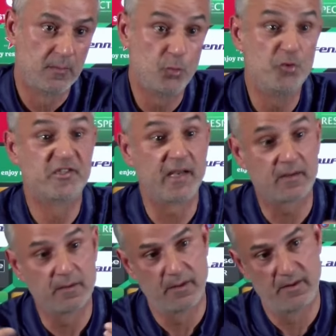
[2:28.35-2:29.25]
bu yüksek
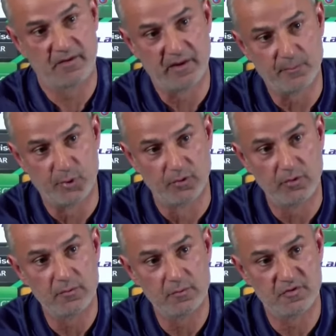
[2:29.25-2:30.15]
e,
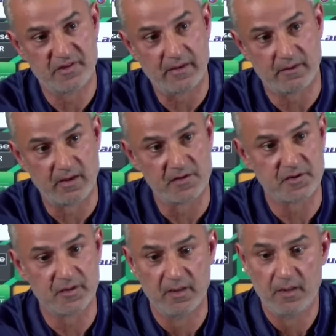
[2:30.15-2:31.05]
tempolu, yüksek
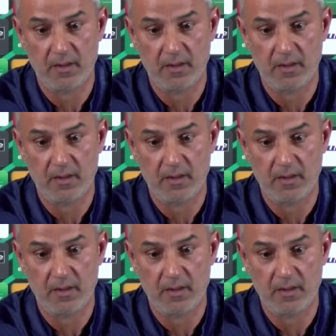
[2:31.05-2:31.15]
tirajlı